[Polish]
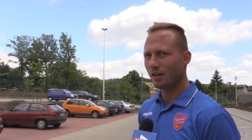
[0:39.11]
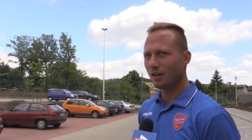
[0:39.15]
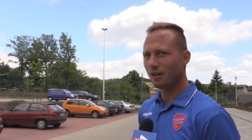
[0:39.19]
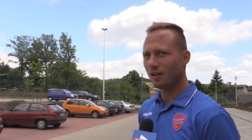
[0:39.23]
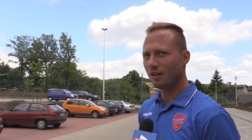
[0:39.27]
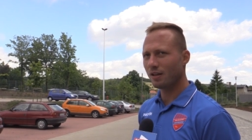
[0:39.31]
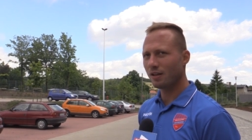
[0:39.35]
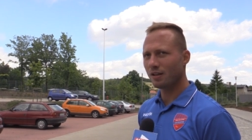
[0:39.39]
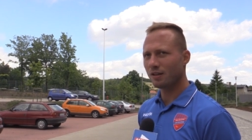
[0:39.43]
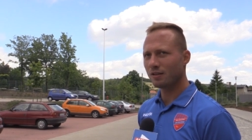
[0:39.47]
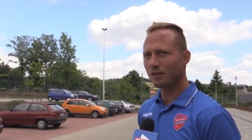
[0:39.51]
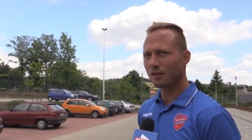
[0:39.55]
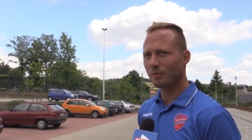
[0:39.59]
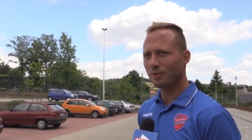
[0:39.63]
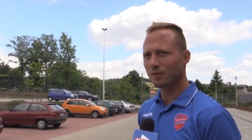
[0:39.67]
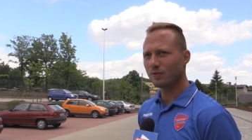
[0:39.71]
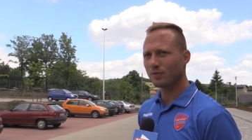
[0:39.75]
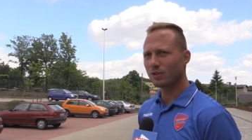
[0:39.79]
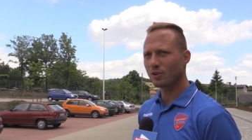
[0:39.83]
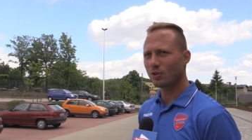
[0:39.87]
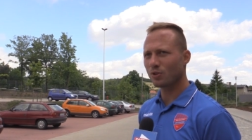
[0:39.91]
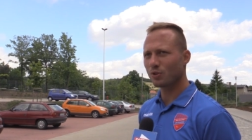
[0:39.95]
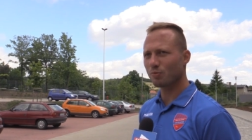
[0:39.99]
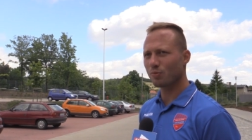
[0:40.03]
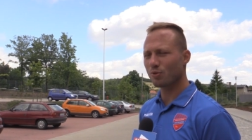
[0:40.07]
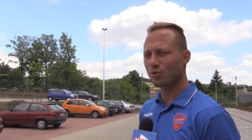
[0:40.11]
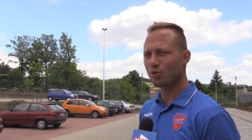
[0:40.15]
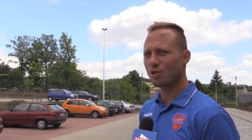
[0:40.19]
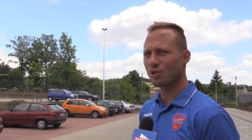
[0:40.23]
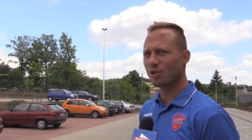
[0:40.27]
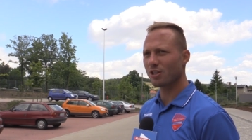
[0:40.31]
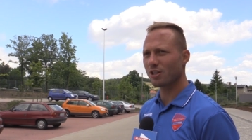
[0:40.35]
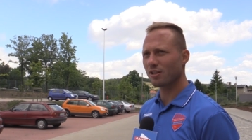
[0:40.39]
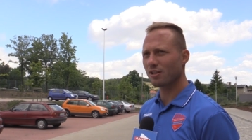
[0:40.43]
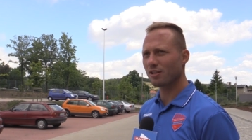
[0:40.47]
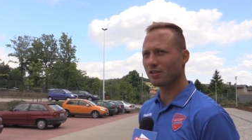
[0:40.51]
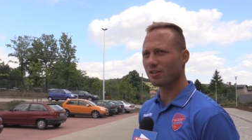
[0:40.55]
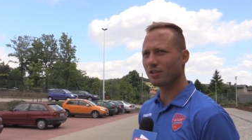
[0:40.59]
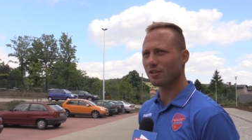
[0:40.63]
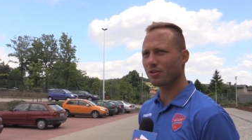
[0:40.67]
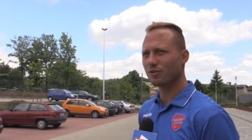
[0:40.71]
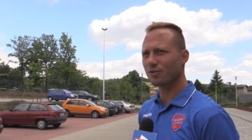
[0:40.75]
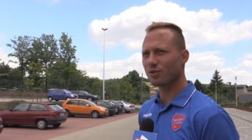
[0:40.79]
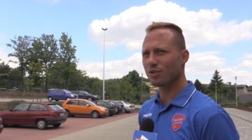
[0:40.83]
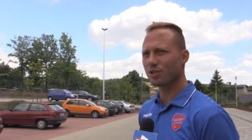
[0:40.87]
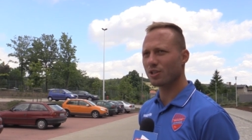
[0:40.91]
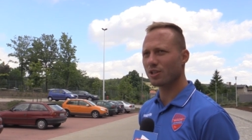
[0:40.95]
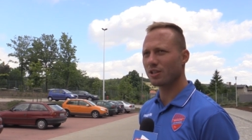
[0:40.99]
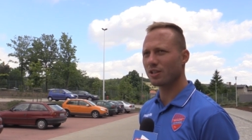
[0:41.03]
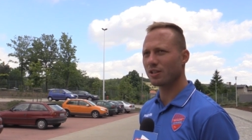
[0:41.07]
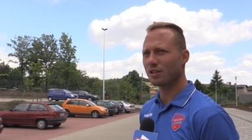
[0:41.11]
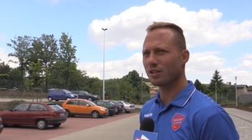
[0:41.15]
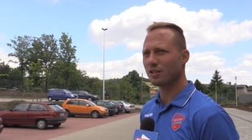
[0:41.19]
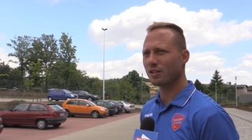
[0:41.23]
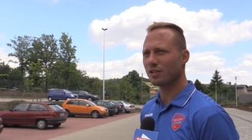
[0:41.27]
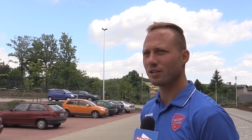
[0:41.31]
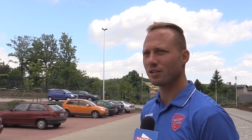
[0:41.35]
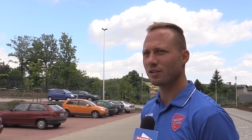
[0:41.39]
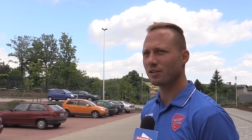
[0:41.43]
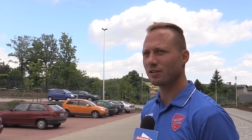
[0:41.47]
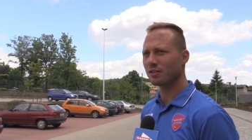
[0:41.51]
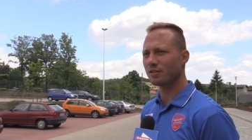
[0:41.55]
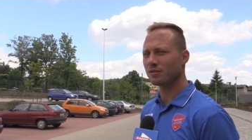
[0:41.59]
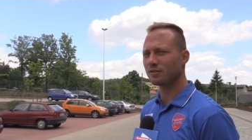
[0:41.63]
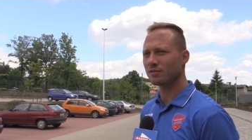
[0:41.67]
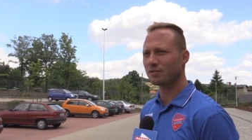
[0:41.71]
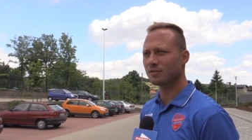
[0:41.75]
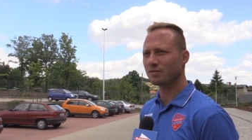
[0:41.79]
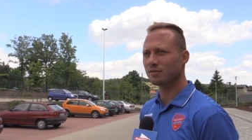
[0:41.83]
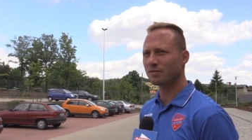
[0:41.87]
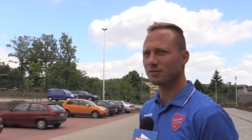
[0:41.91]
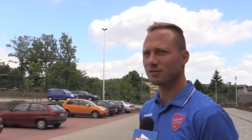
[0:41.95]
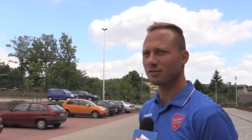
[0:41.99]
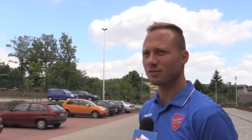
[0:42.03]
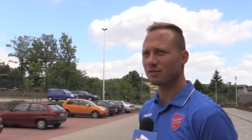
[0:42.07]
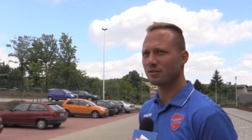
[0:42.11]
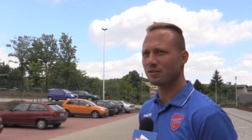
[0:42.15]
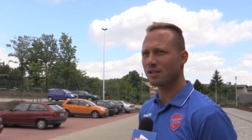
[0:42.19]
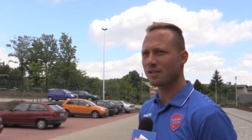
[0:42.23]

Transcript: E, na pewno na odpoczynek, dlatego że mm,